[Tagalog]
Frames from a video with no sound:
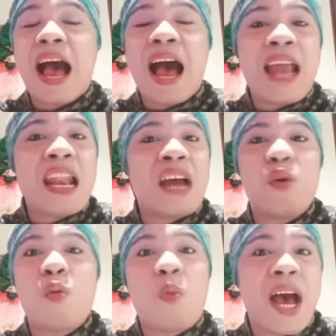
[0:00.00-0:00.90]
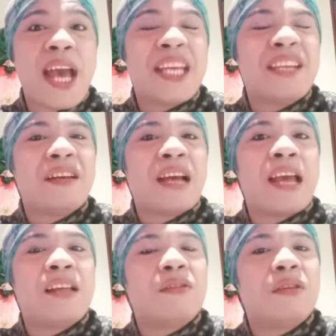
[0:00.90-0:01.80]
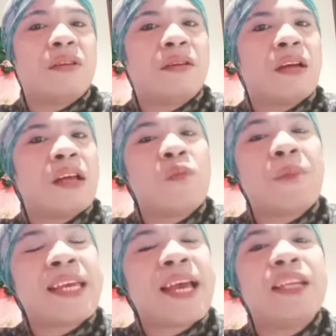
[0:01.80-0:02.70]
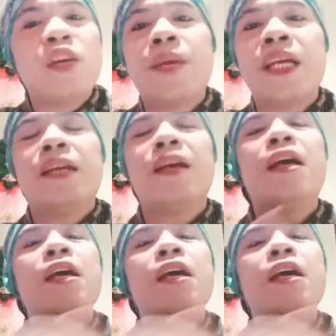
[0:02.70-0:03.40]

alak o wine kahit ano pa yan, hindi ako mahilig.